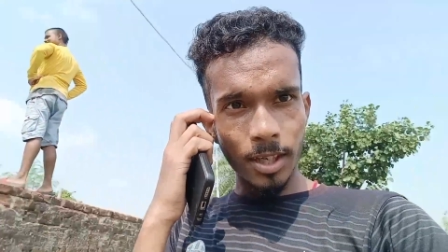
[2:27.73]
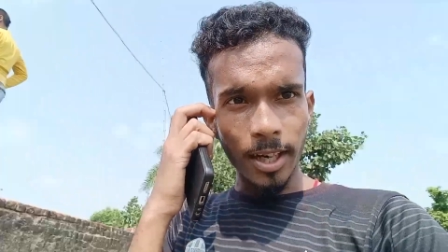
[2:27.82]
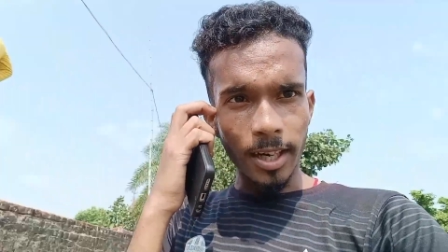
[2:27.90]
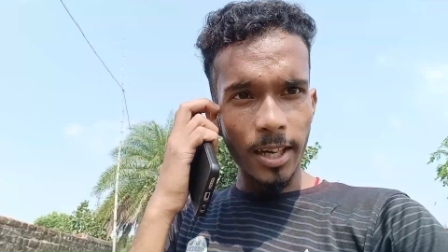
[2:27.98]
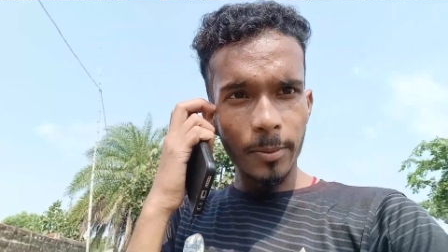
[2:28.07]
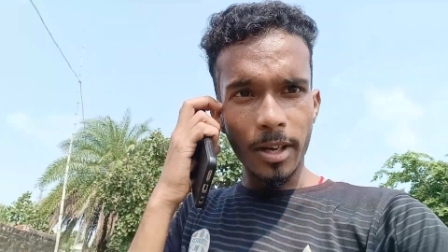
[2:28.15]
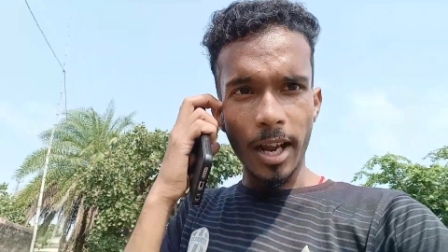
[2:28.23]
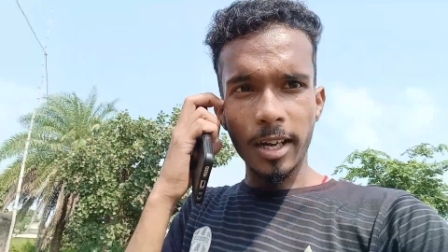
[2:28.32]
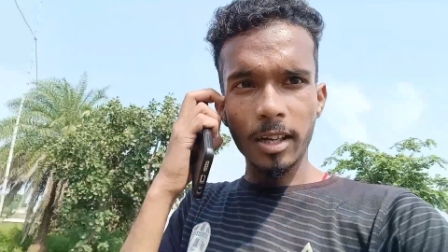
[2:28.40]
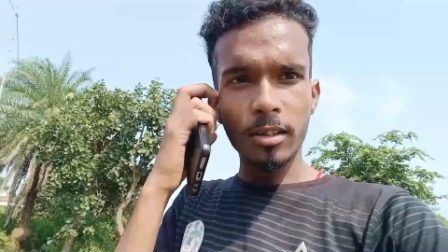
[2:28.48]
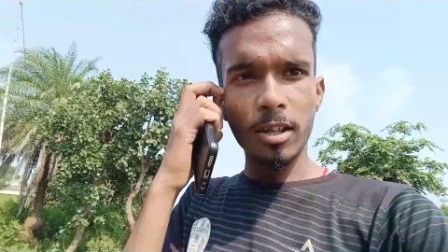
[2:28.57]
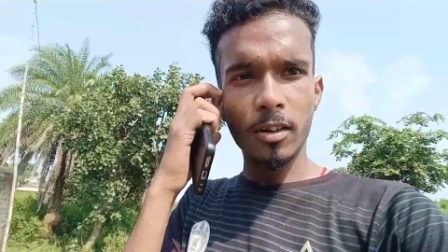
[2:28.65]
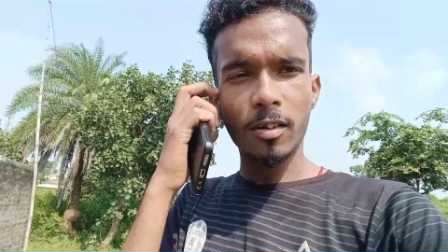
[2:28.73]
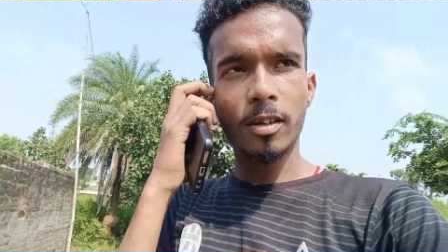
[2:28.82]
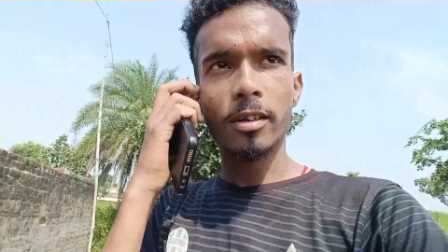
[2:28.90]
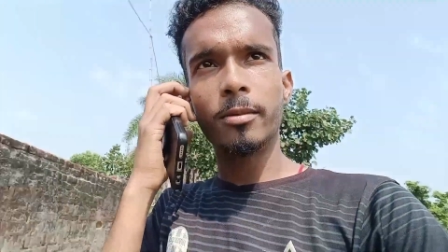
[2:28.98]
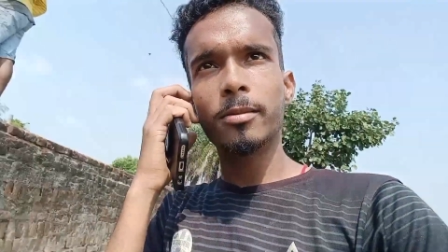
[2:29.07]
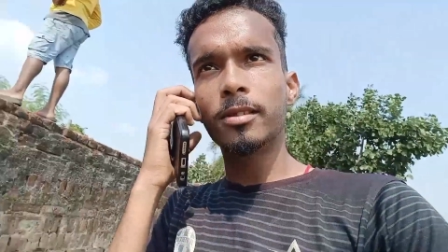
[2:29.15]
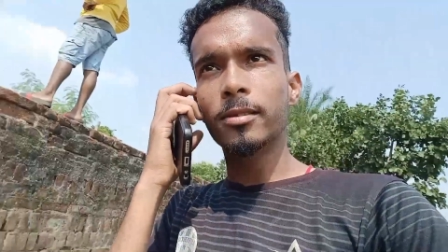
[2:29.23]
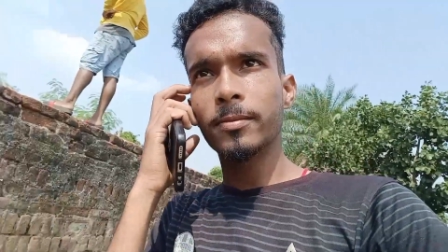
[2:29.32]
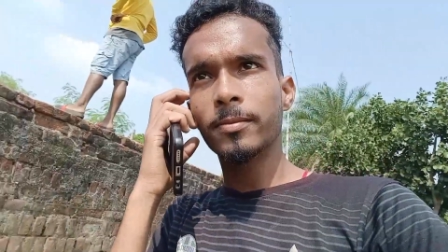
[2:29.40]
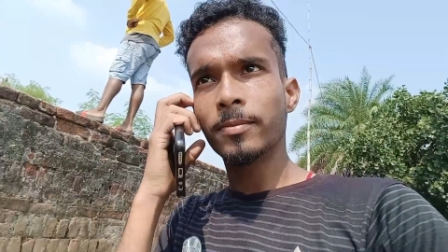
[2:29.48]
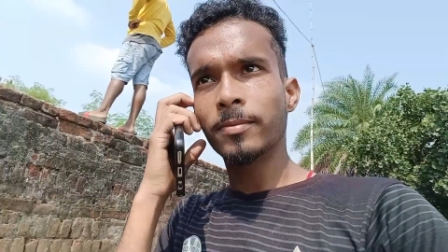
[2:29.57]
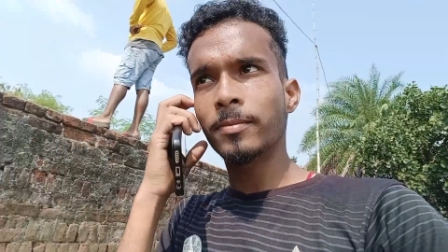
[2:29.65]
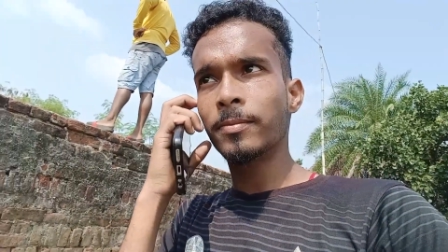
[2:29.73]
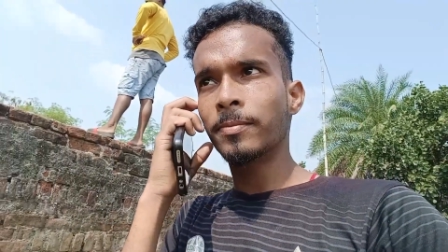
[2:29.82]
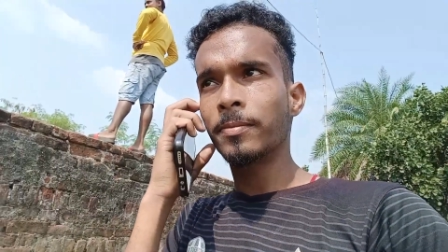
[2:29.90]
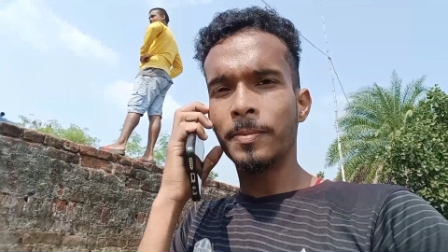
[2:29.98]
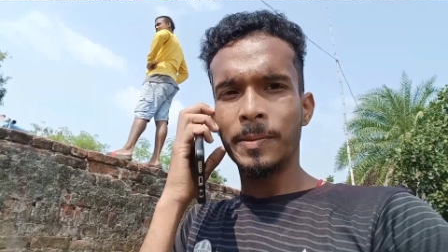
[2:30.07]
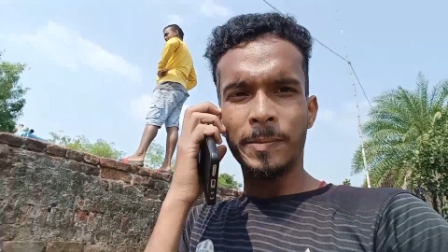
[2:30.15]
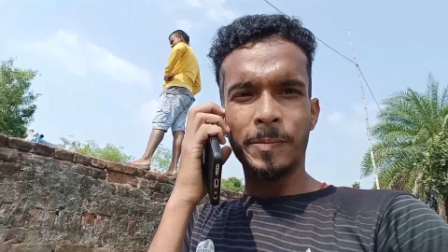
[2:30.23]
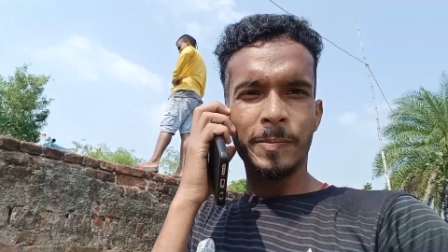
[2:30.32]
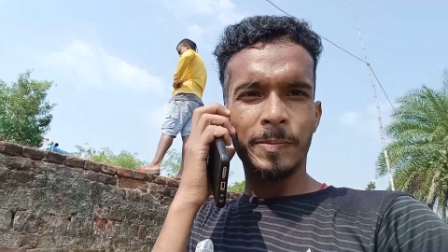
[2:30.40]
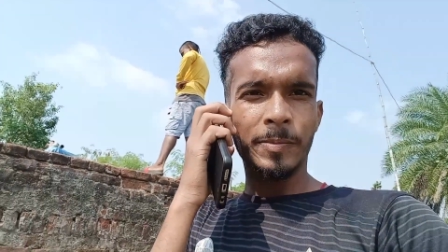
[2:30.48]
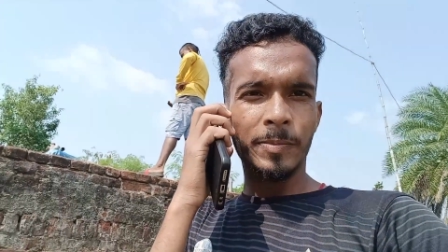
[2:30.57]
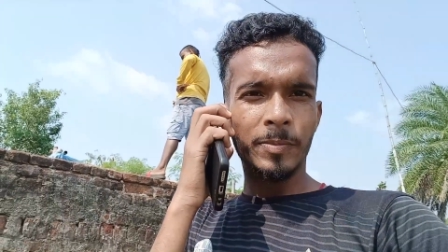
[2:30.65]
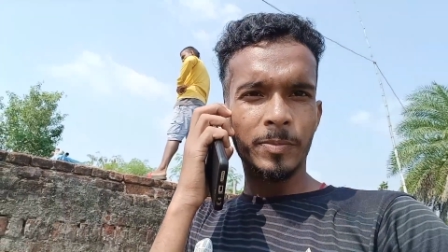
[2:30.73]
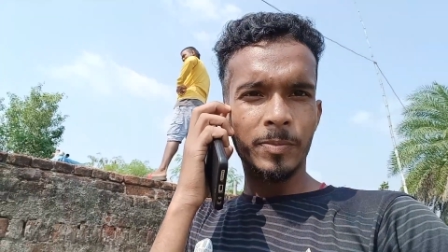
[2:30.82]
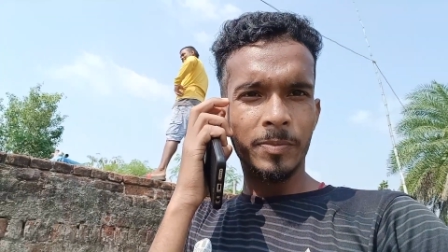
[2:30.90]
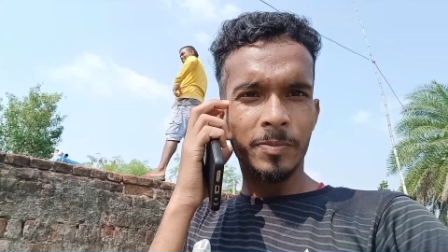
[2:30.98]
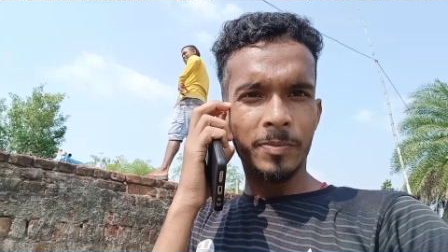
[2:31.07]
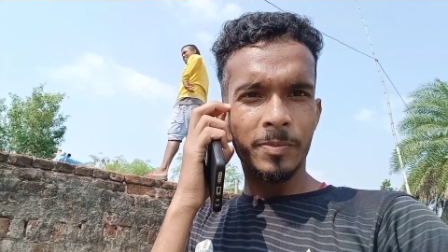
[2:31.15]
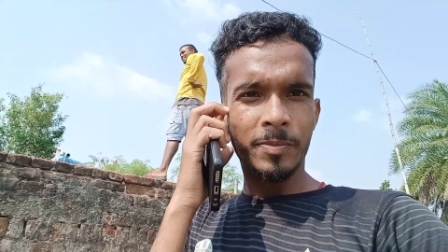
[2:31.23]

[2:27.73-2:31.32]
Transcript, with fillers: इसका टकला भी लाइट करता होगा थोड़ा बहुत